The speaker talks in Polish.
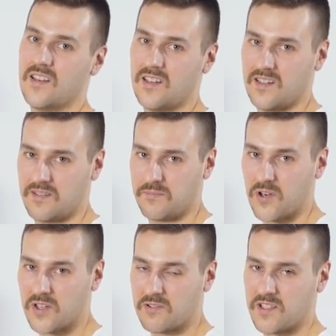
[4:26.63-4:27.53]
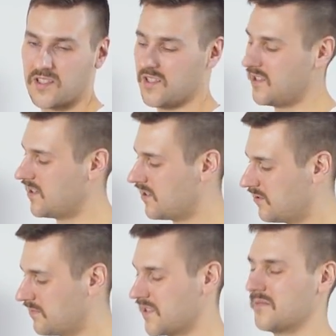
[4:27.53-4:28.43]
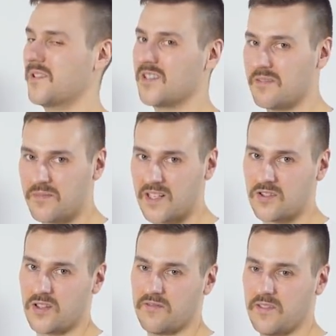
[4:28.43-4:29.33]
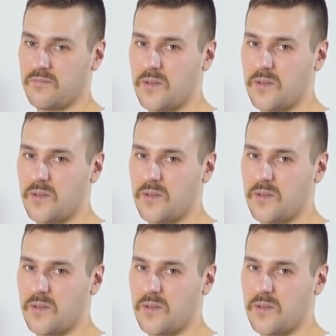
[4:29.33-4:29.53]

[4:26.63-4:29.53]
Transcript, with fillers: E, pochyłe szyi lub przez mięsień piersiowy.